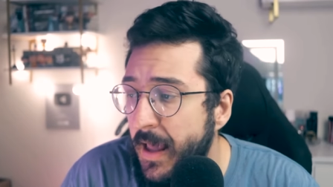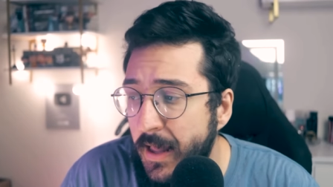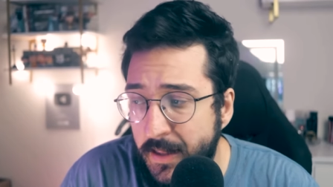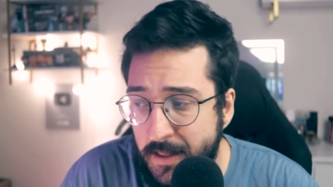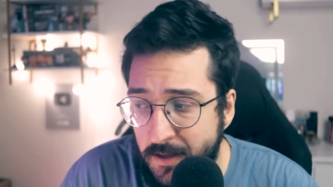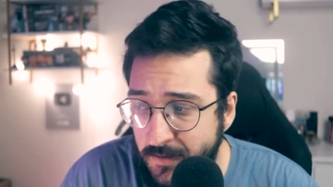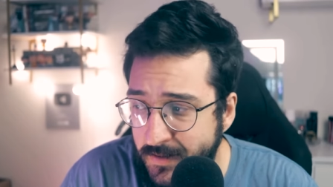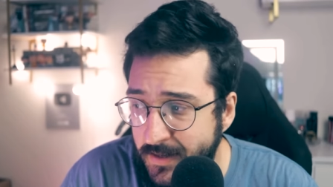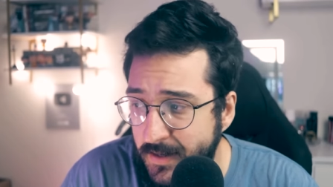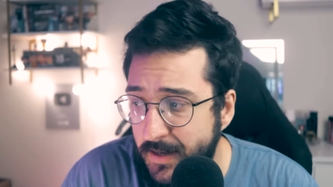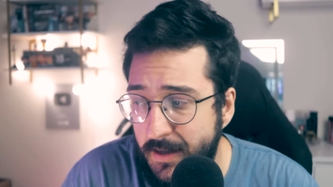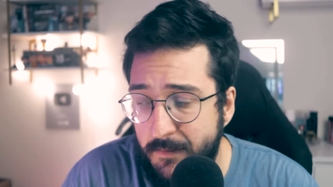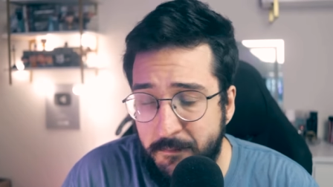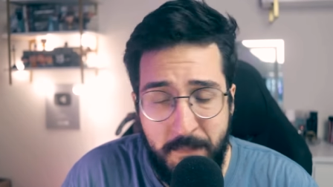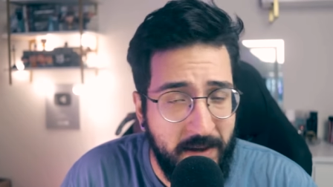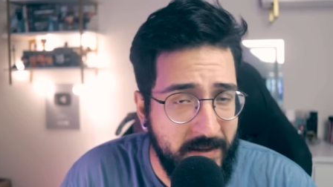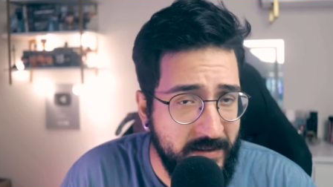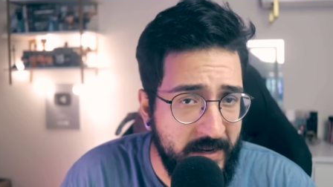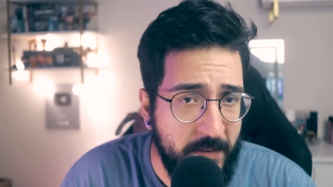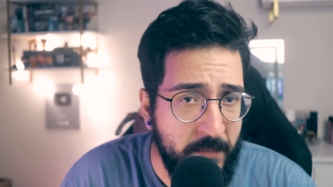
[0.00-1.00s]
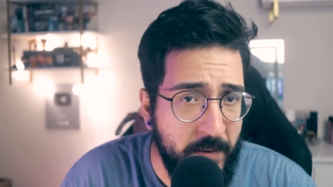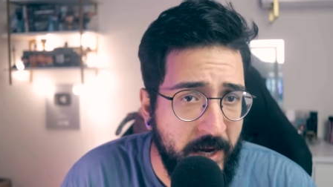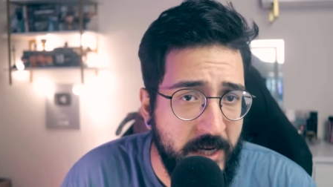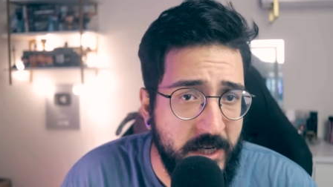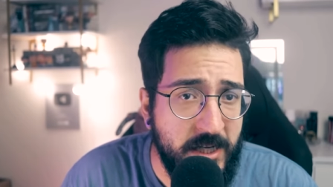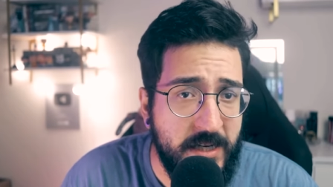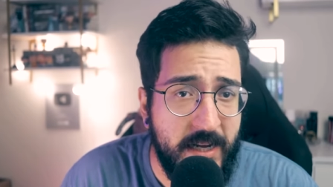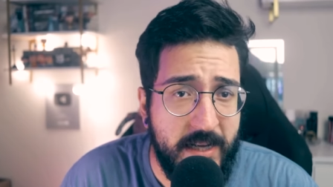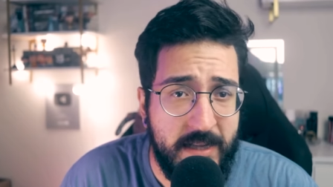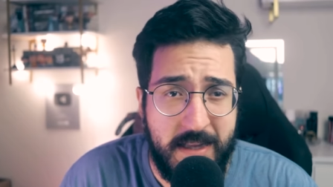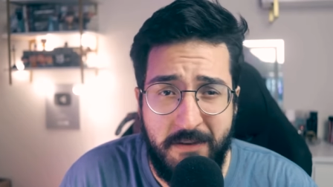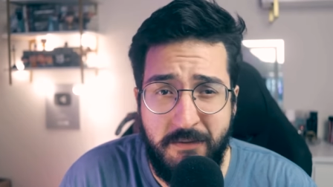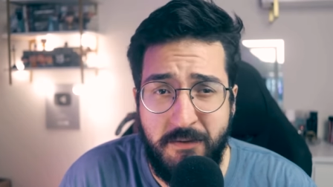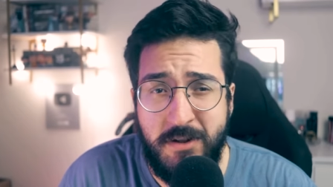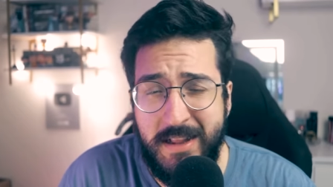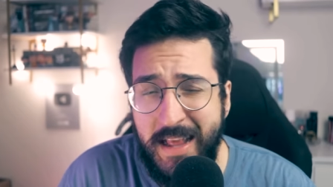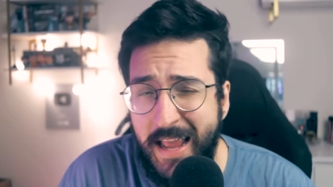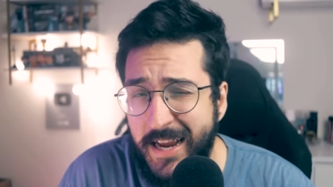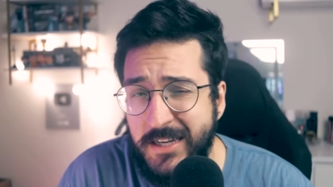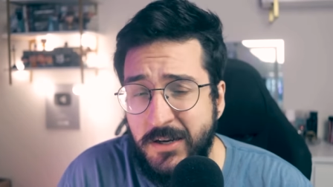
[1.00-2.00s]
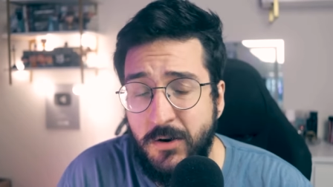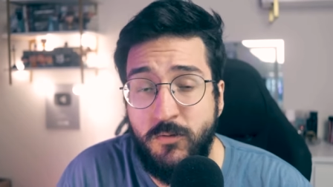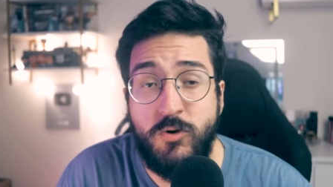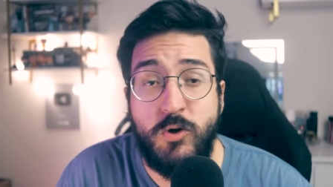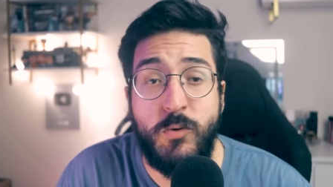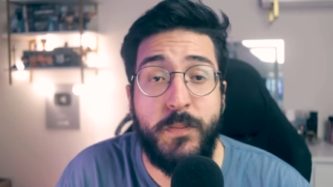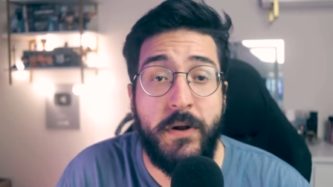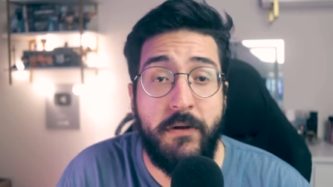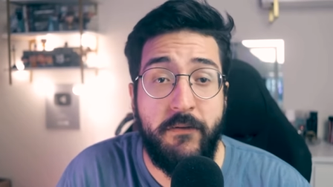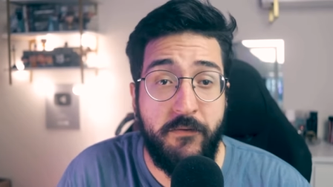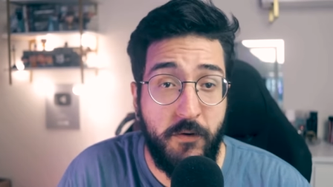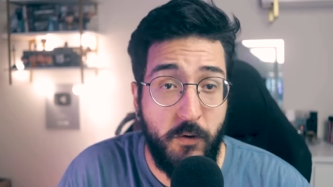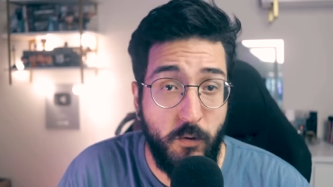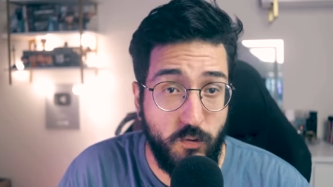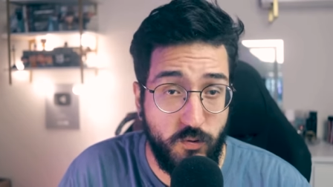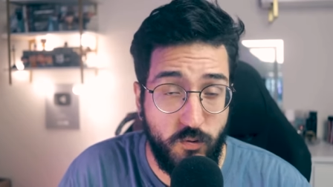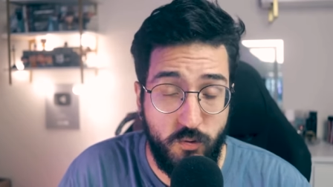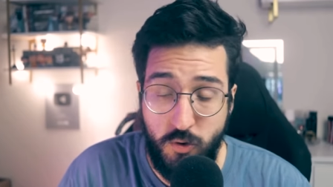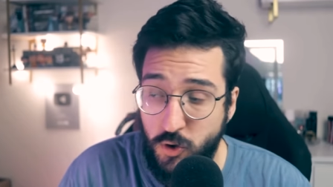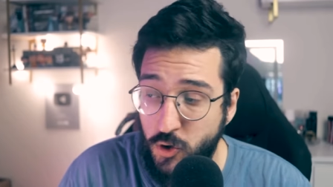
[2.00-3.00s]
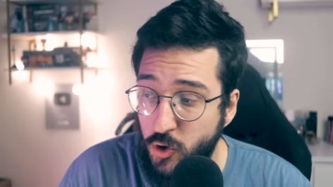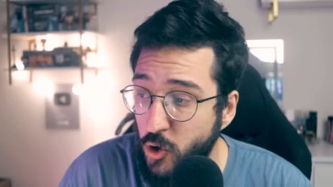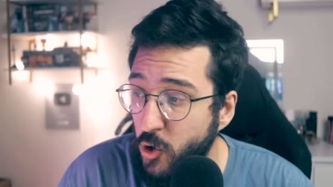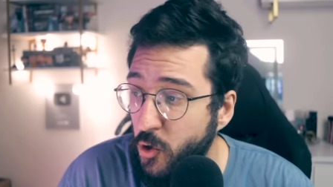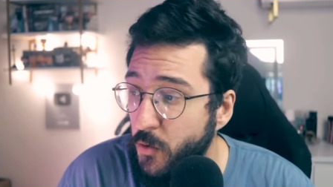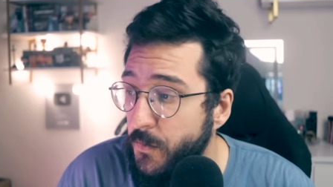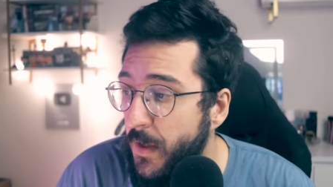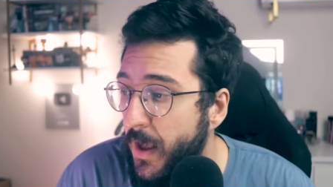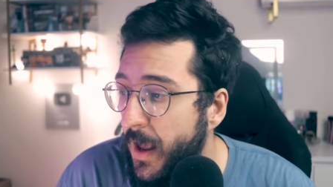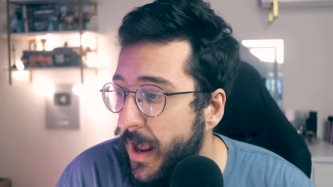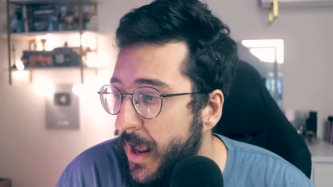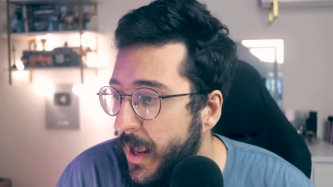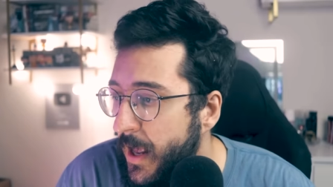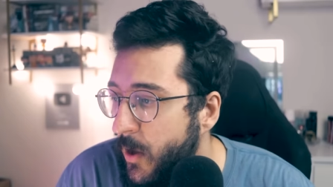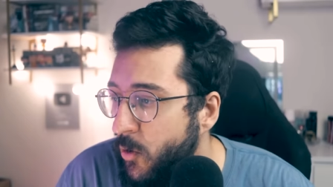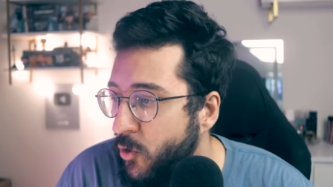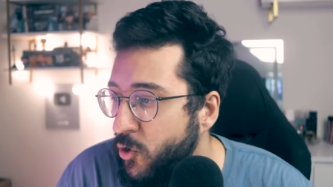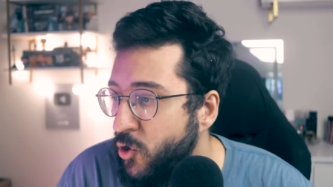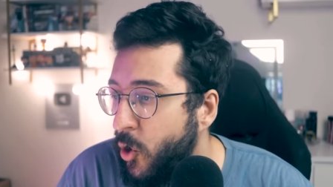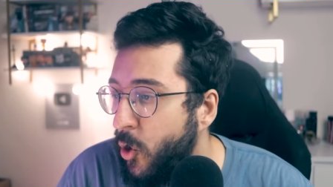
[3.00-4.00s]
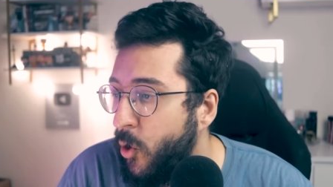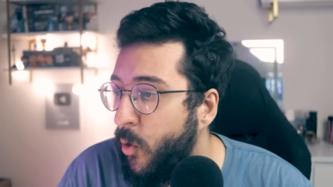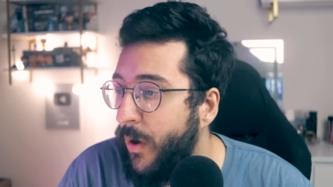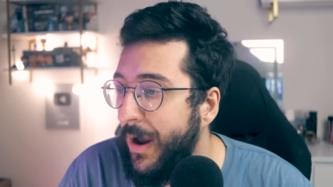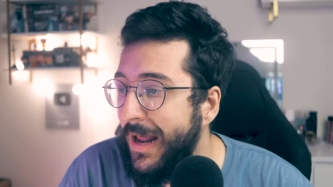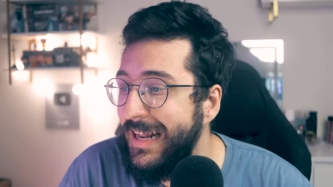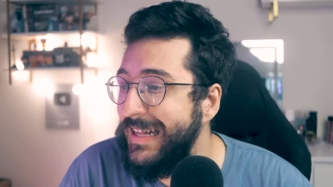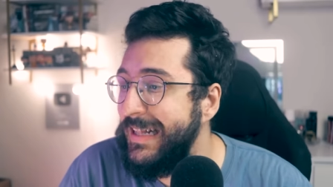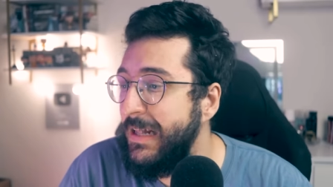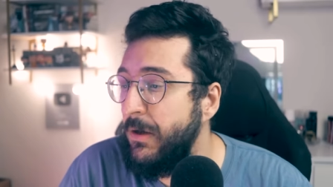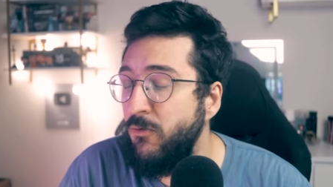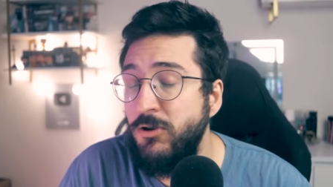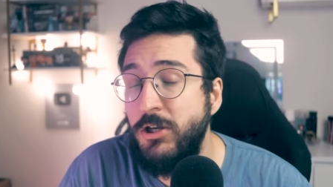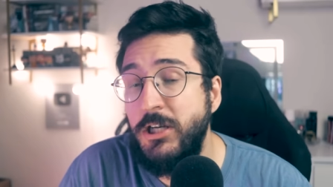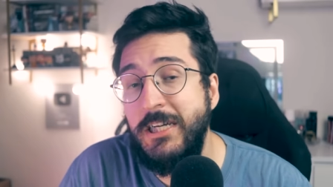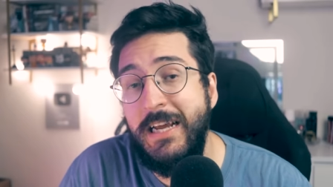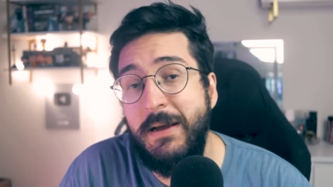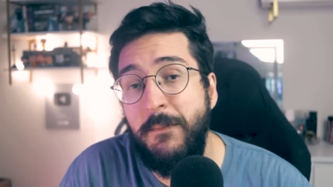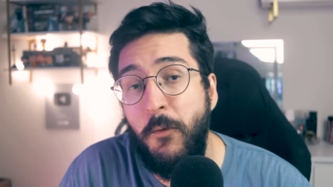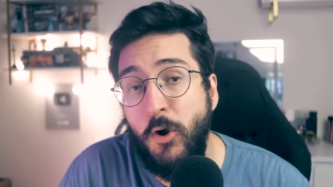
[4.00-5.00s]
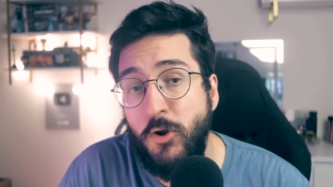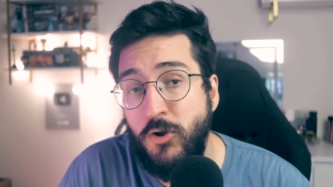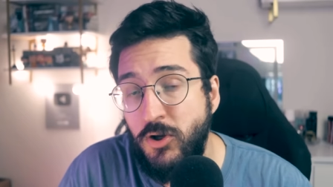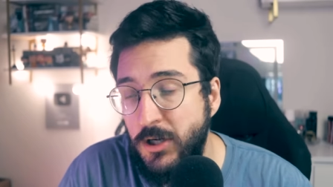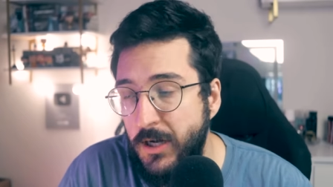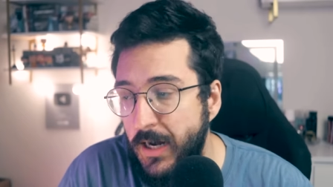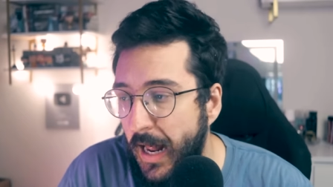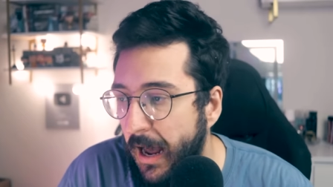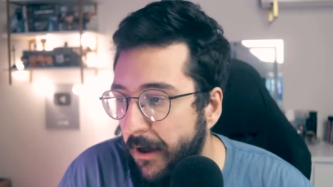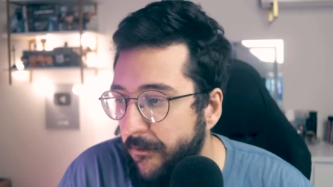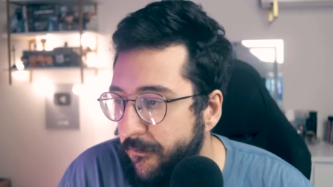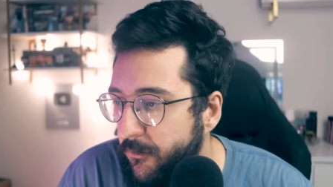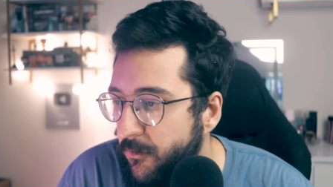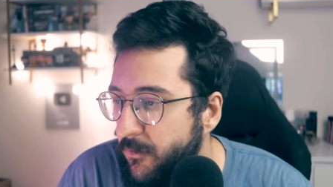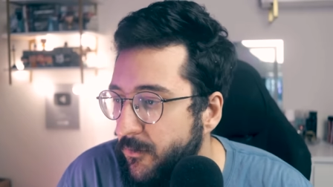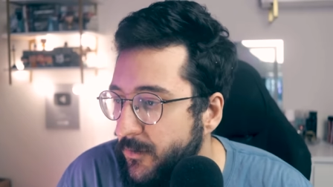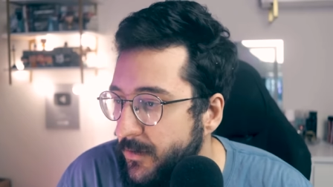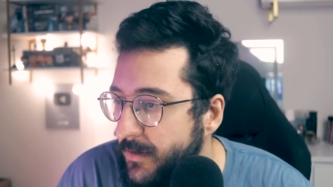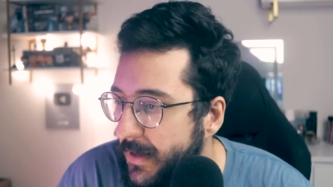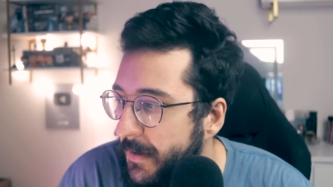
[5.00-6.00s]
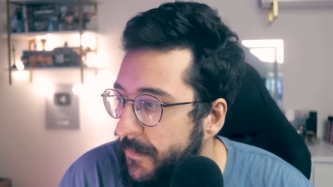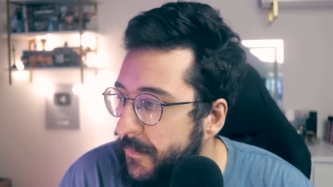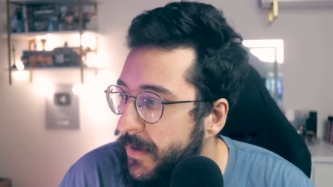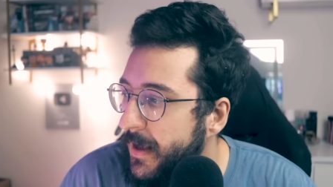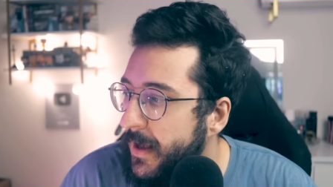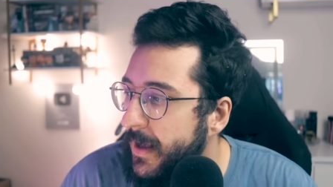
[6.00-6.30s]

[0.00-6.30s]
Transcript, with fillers: Então assim, basicamente, né, teve teste, alguns previews do jogo, e o jogo ele não tinha modos gráficos, né?